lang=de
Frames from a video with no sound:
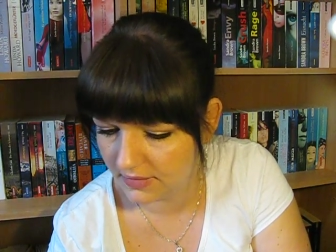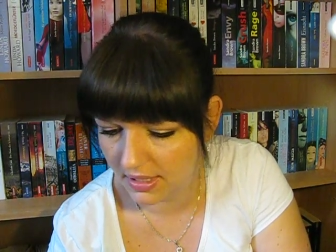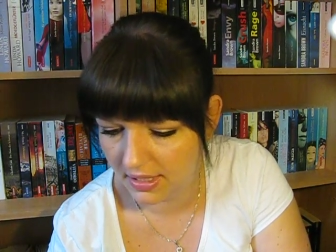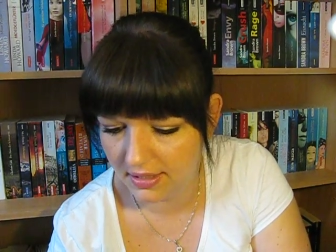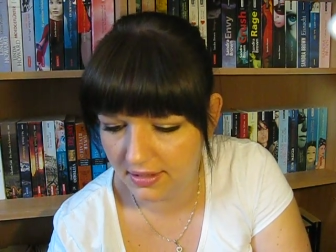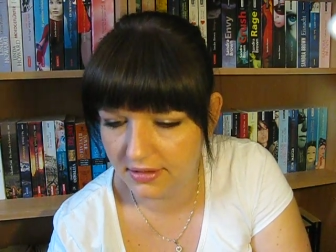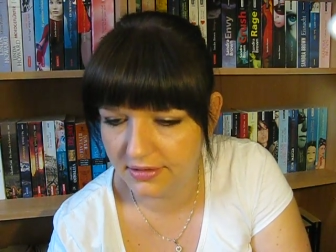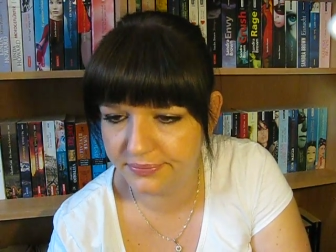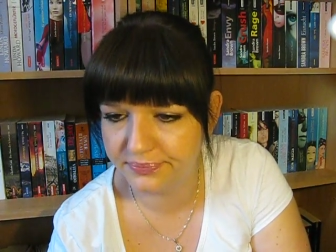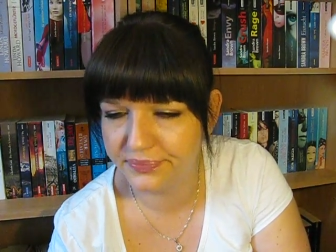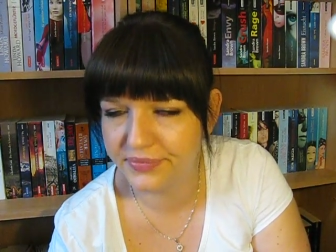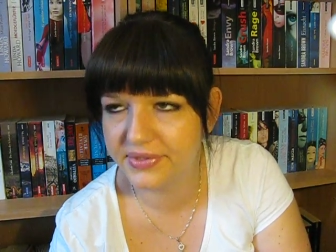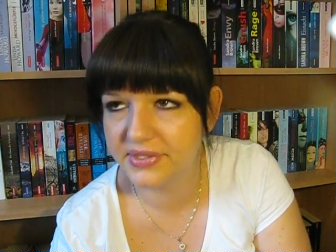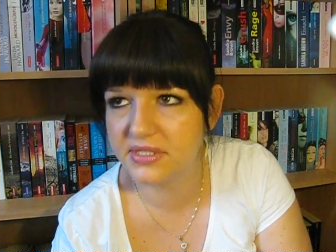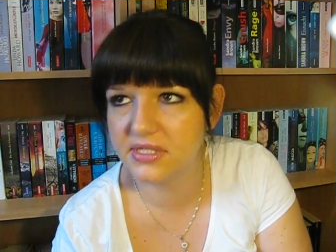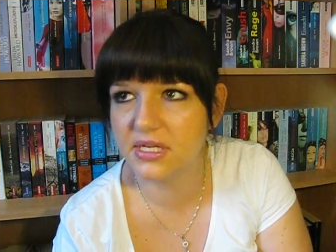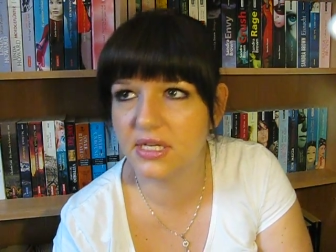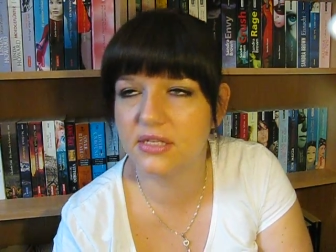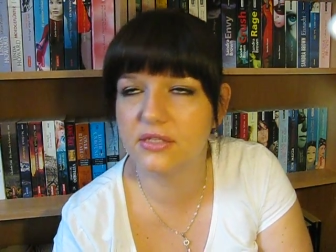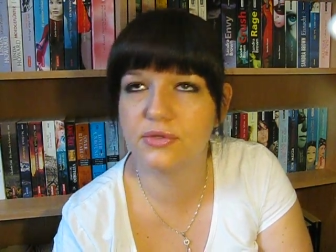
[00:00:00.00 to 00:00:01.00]
ja, in
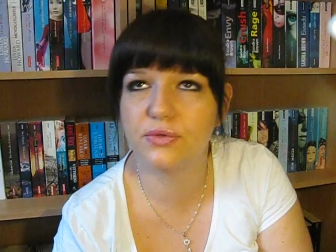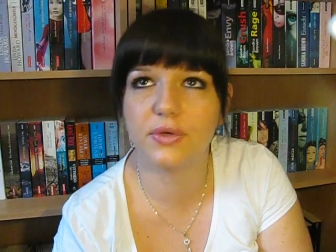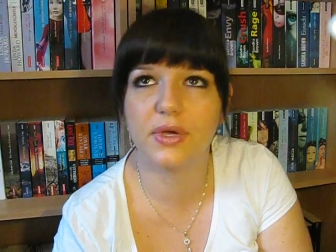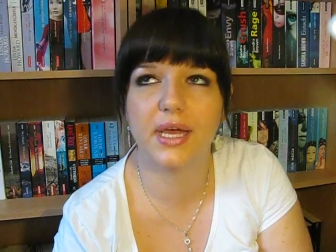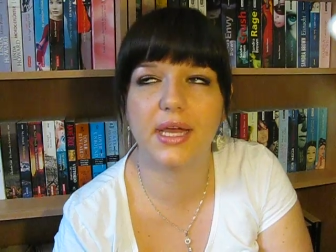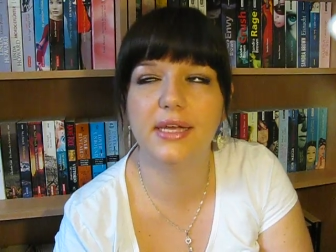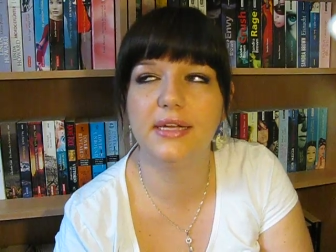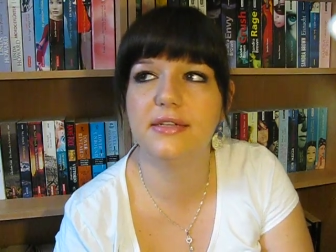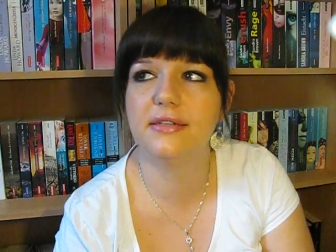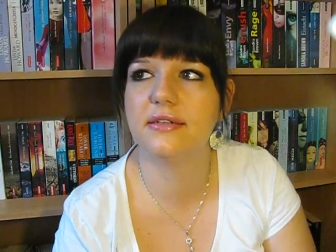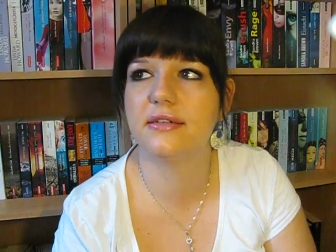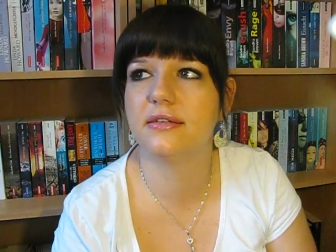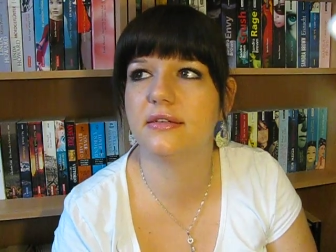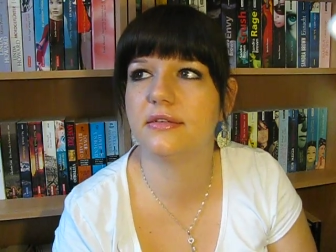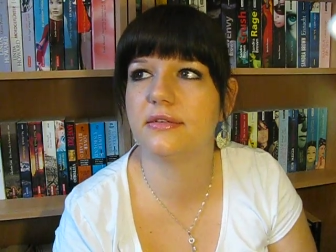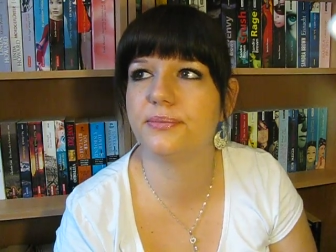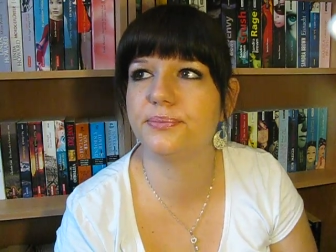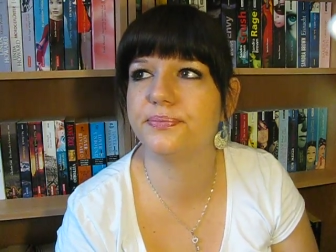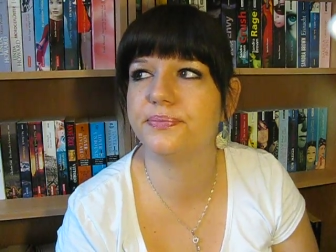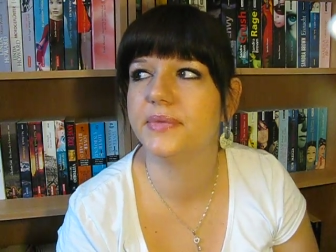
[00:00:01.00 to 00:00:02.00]
die Sache so rein.
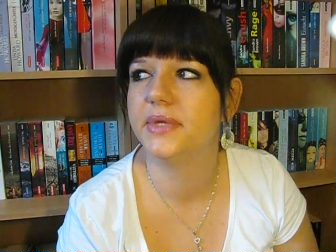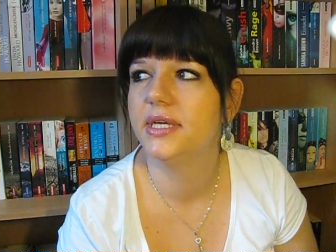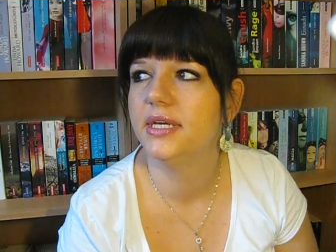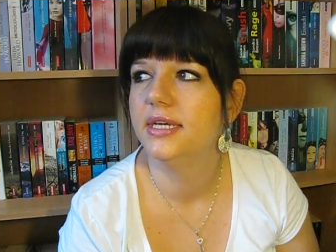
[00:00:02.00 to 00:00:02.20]
Ähm,